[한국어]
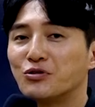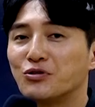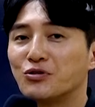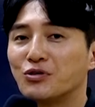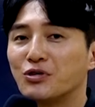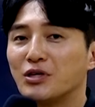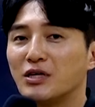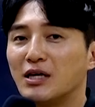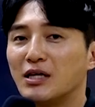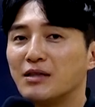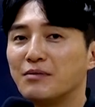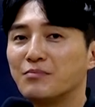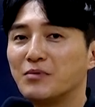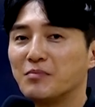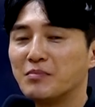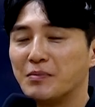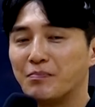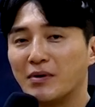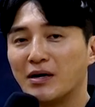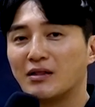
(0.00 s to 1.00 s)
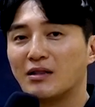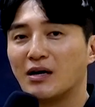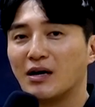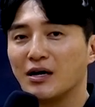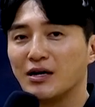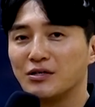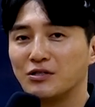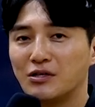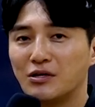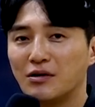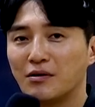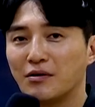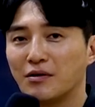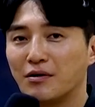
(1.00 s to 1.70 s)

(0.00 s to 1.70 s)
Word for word: 듣기 위한 뭐 밑바탕이죠.